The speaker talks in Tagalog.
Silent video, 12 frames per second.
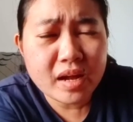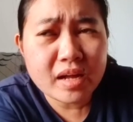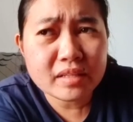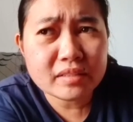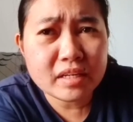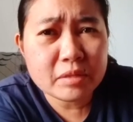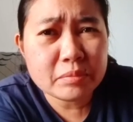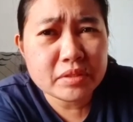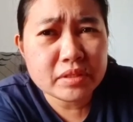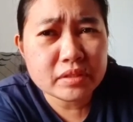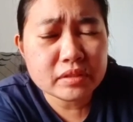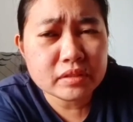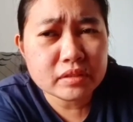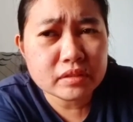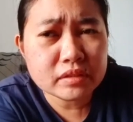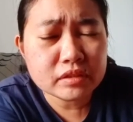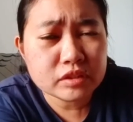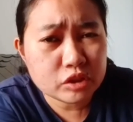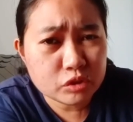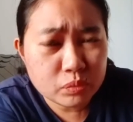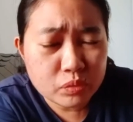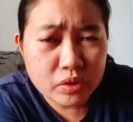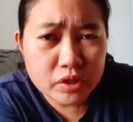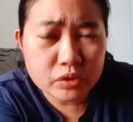ang dami ng
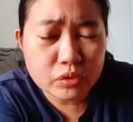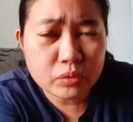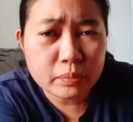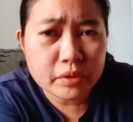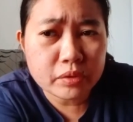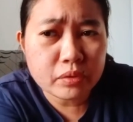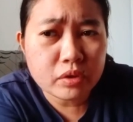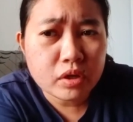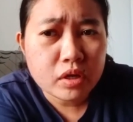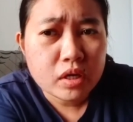sinubukan ko pero